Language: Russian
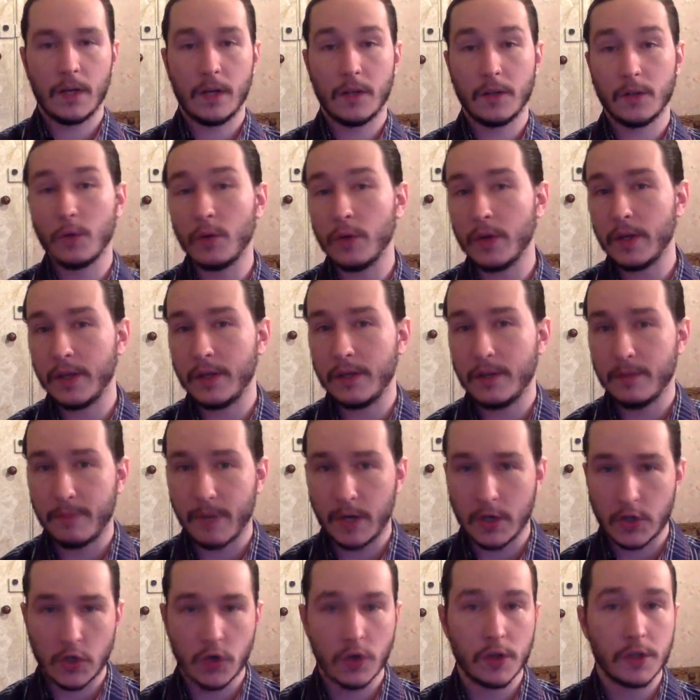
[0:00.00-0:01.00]
Ну и
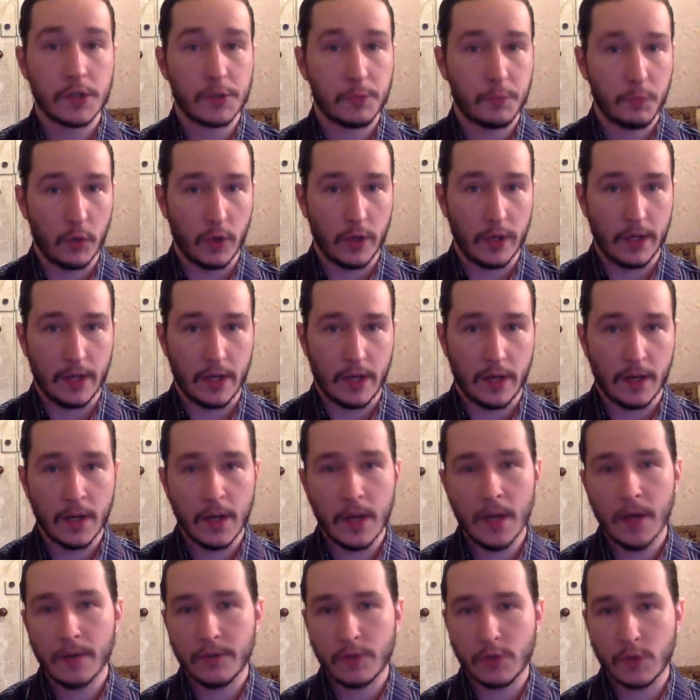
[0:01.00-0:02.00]
небольшой спойлер.
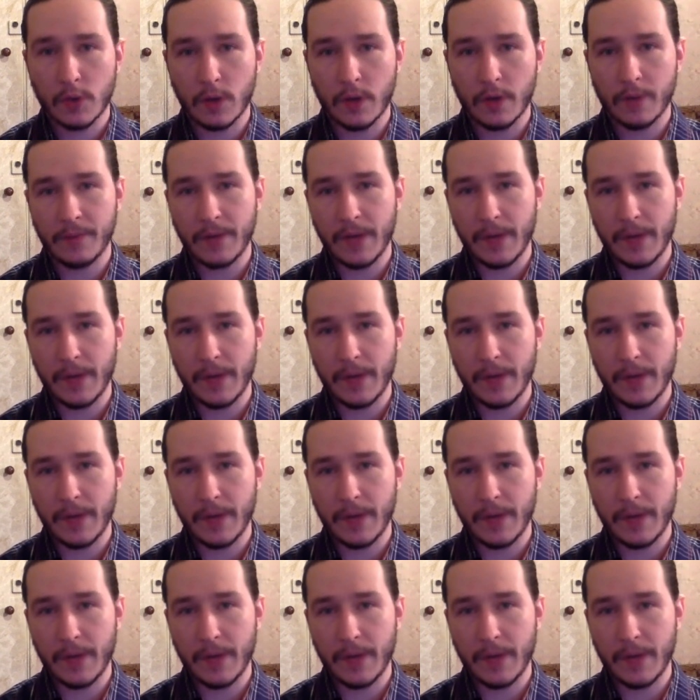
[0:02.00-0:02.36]
В скором